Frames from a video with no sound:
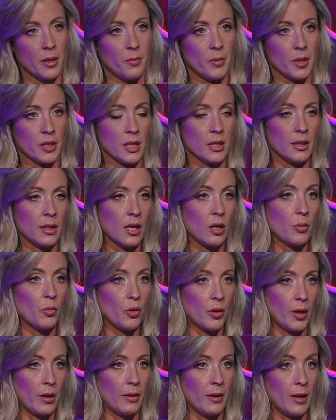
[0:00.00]
presenta como
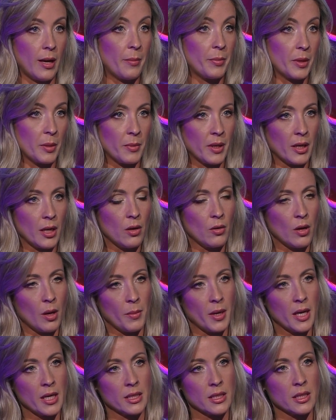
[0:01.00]
la primera o la
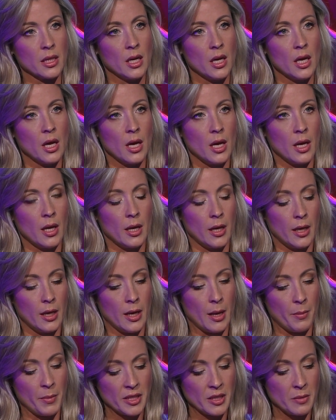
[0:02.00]
más,
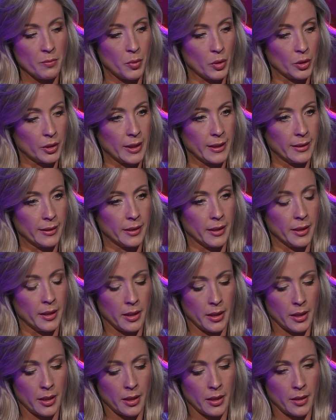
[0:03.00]
la más importante.
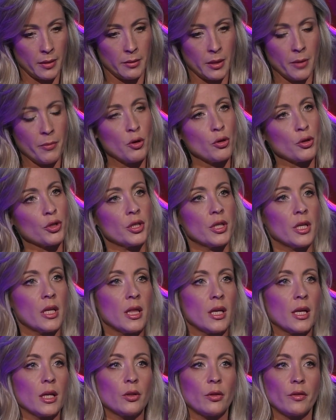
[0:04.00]
Eh, lleva unos
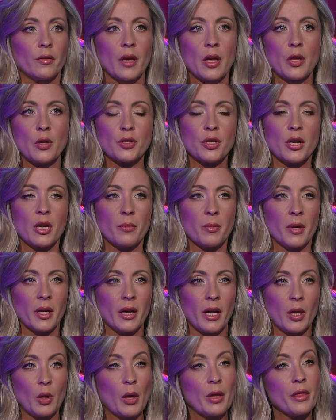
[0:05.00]
13, 14 años en el
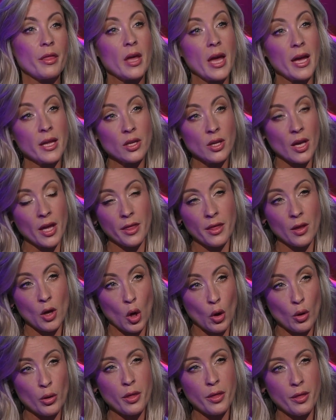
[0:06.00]
mercado. Hace, año, hace
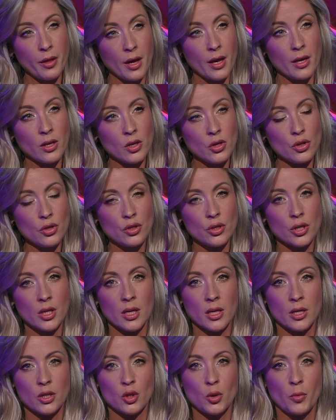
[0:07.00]
11 años
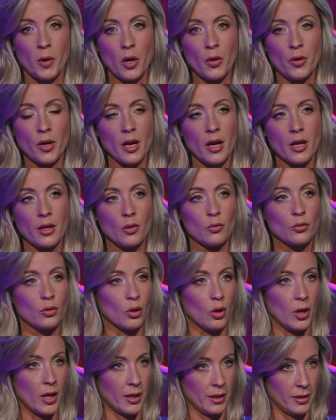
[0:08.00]
eh, su valor era de un
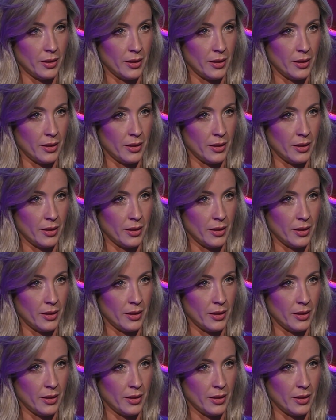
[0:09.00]
dólar.